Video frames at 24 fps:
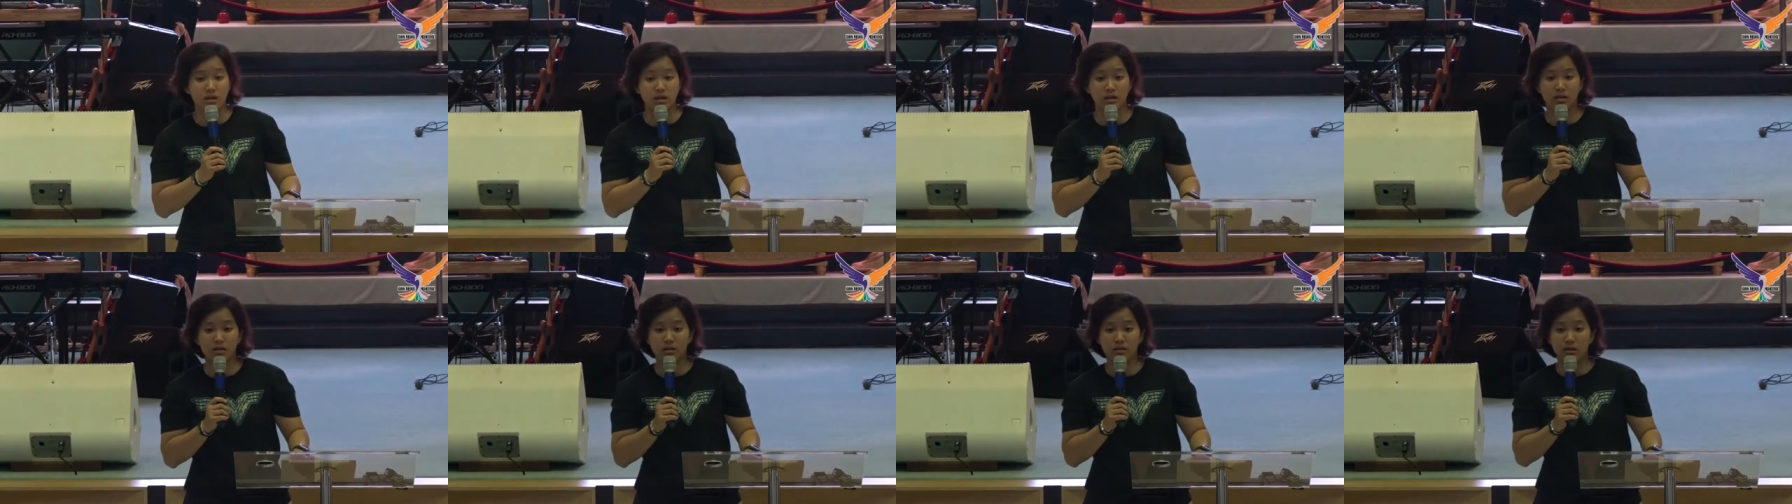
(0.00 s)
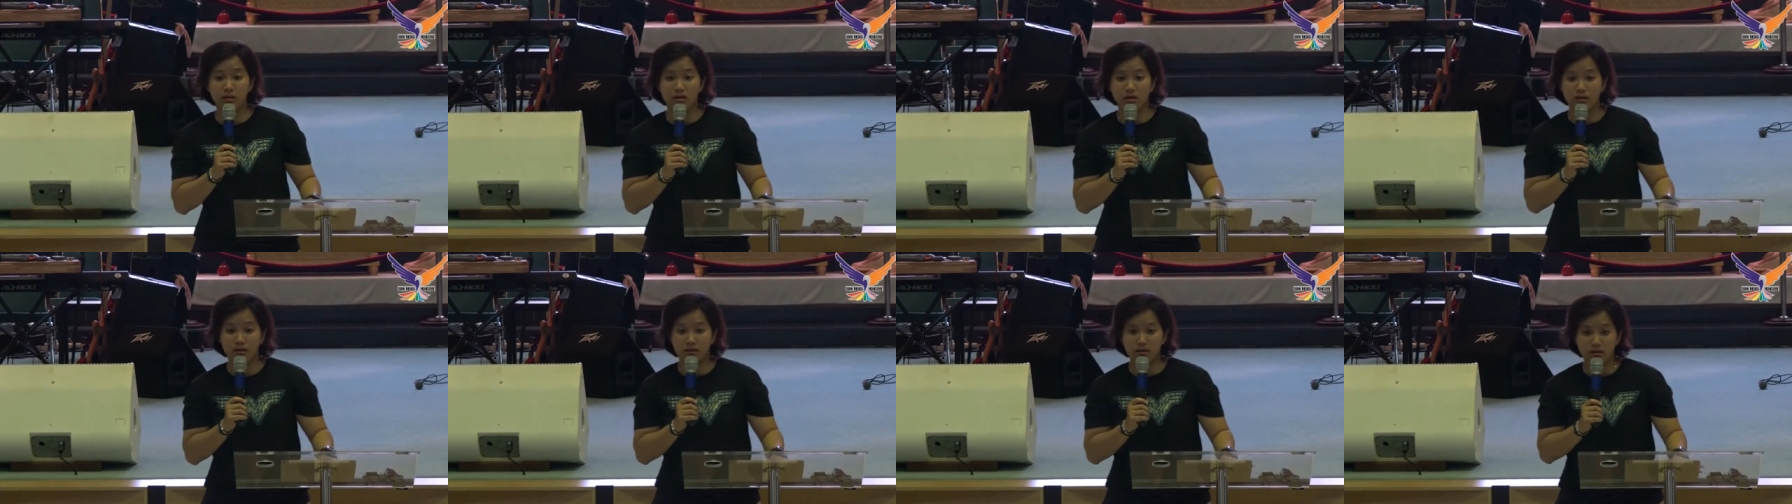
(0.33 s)
kita.
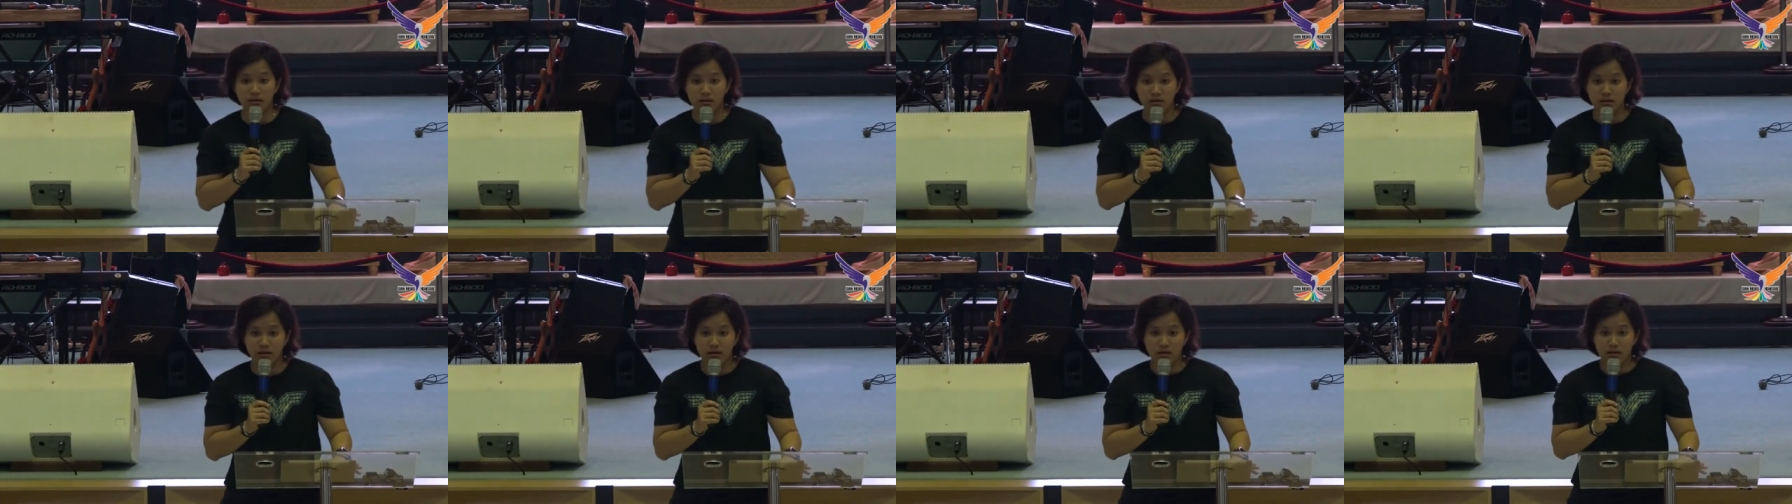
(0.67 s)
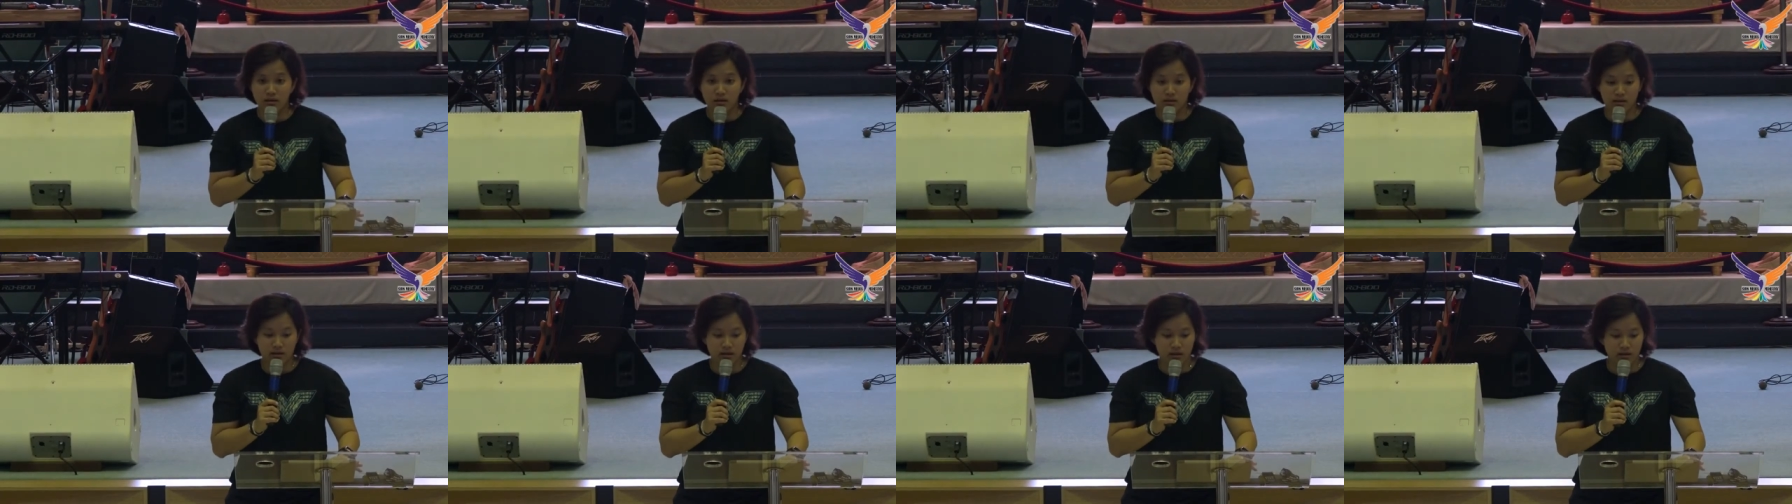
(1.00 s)

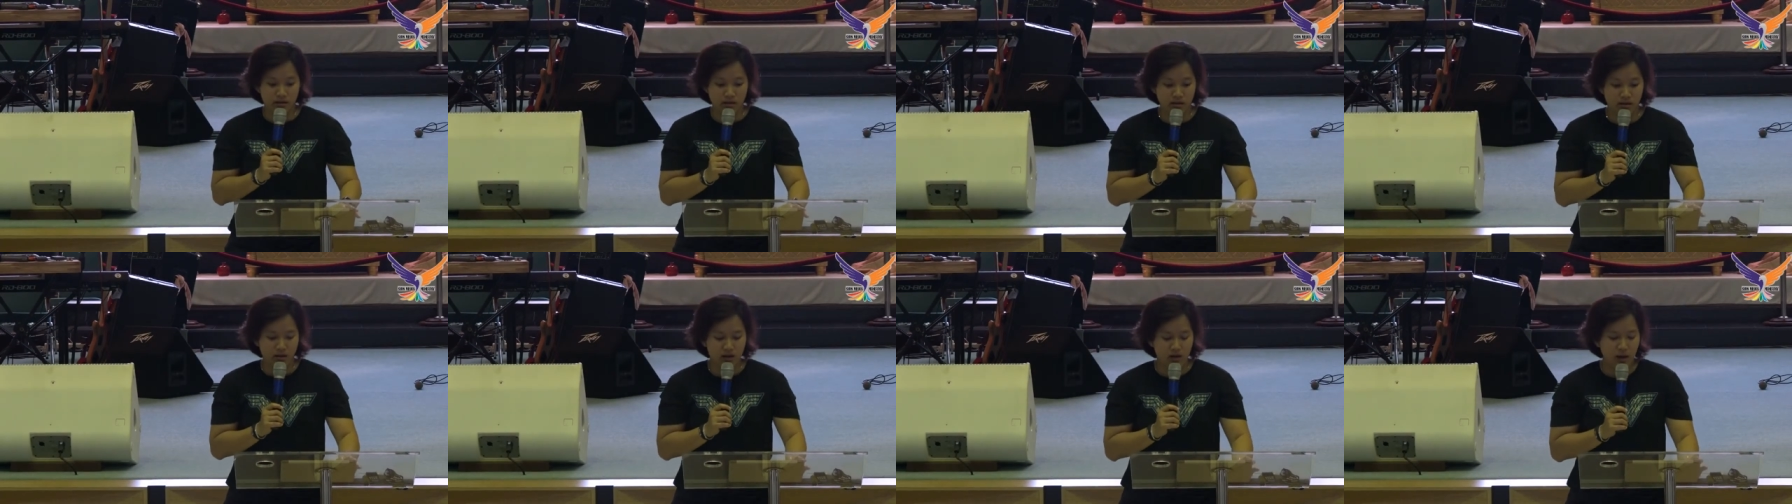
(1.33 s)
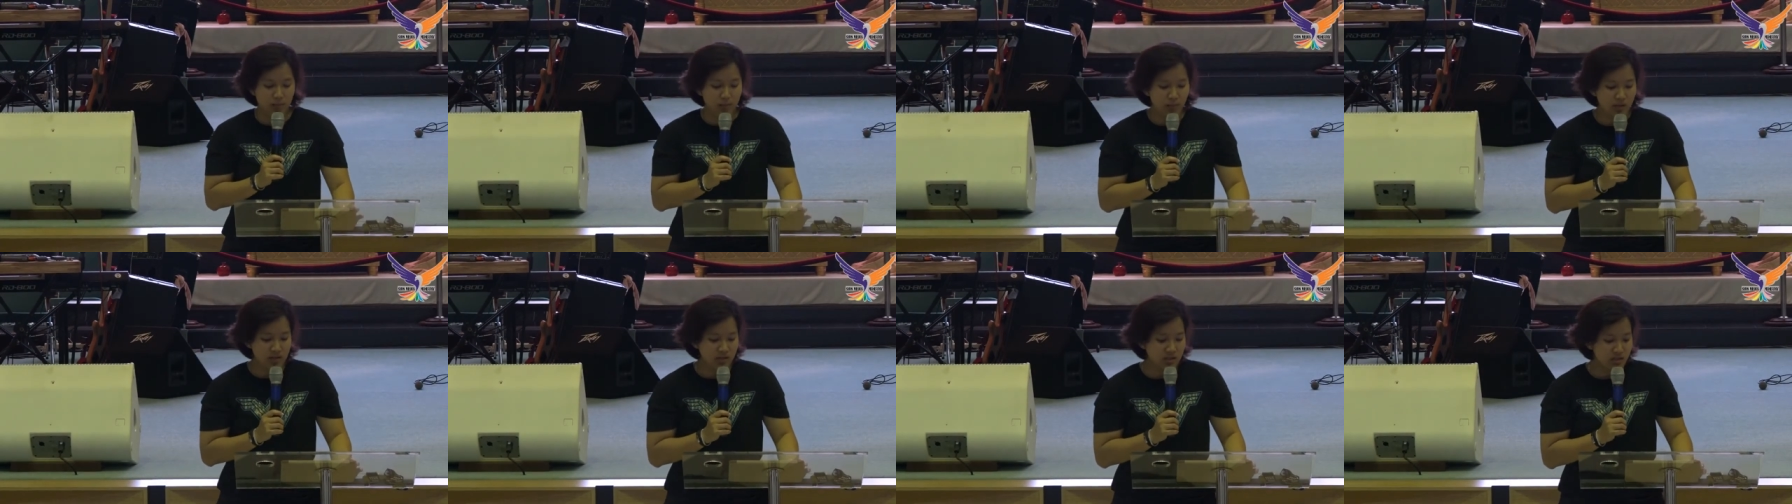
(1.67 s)
Dan
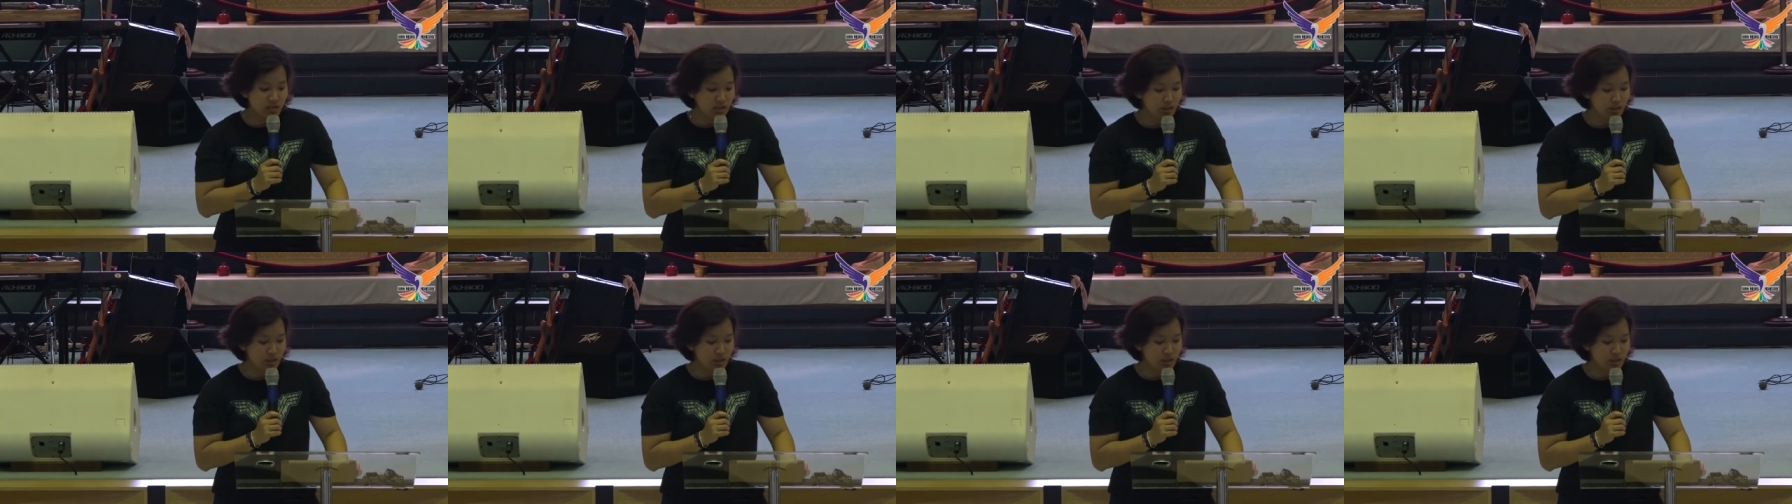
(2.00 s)
kenapa sih